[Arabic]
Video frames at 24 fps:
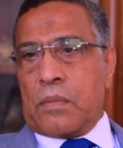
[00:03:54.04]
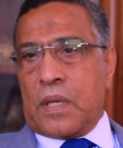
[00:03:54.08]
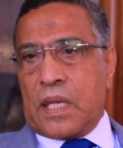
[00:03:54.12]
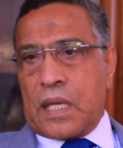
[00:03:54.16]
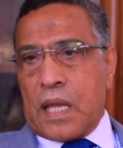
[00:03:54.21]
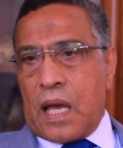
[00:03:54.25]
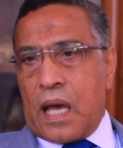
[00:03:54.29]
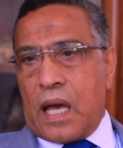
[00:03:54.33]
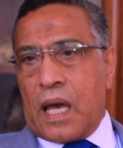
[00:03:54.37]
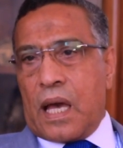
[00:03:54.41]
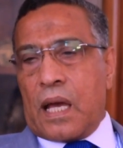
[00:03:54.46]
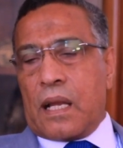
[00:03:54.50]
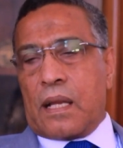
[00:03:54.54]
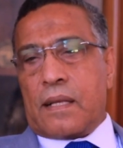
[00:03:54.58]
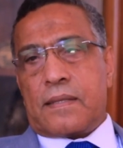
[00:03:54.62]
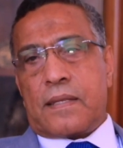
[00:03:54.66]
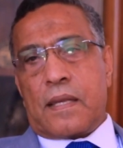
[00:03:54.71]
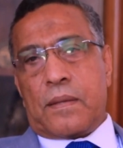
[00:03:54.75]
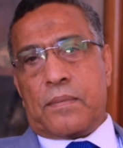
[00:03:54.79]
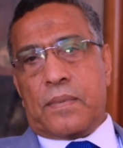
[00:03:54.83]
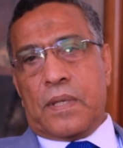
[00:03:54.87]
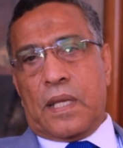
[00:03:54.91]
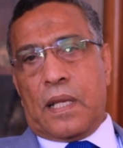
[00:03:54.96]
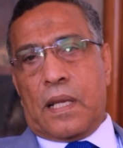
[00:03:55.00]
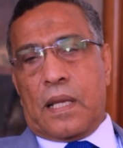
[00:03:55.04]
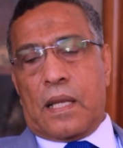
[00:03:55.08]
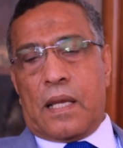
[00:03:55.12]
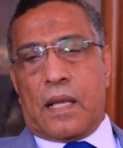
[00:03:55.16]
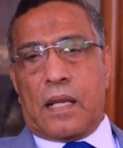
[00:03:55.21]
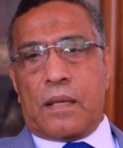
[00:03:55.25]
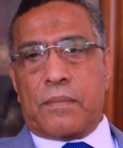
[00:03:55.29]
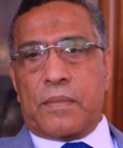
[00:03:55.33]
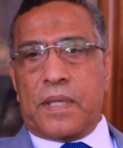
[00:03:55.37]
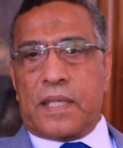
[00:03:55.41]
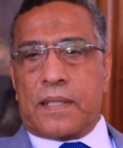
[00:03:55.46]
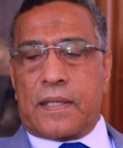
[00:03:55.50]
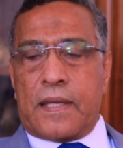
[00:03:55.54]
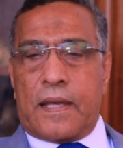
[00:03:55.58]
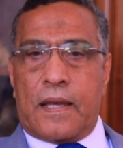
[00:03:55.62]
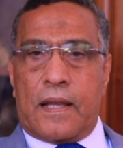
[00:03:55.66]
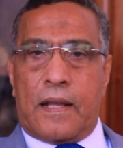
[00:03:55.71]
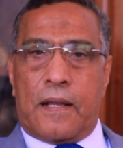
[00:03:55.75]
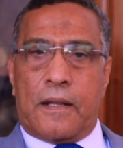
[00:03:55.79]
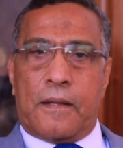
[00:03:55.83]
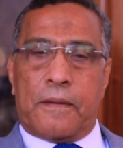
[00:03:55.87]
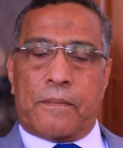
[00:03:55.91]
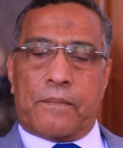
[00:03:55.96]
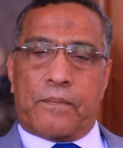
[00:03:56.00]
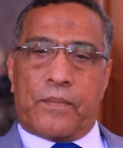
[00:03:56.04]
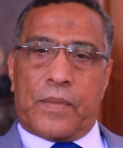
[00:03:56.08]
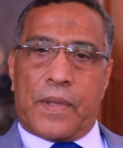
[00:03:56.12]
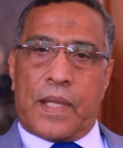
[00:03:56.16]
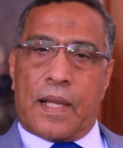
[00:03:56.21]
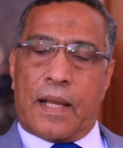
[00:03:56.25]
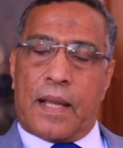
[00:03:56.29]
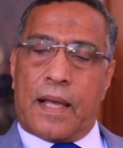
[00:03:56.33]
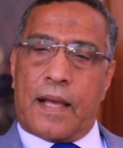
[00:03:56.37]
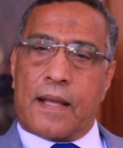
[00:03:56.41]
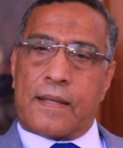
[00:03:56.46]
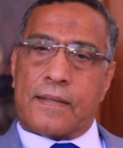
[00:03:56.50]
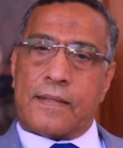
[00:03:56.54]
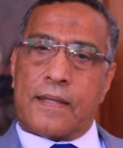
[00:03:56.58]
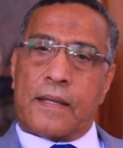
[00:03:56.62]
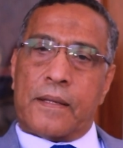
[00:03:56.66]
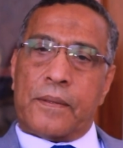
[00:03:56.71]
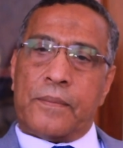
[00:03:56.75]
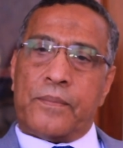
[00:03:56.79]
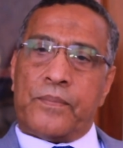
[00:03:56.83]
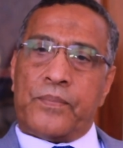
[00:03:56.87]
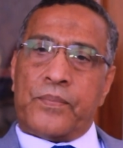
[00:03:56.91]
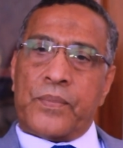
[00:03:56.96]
منها على سبيل المثال للحصر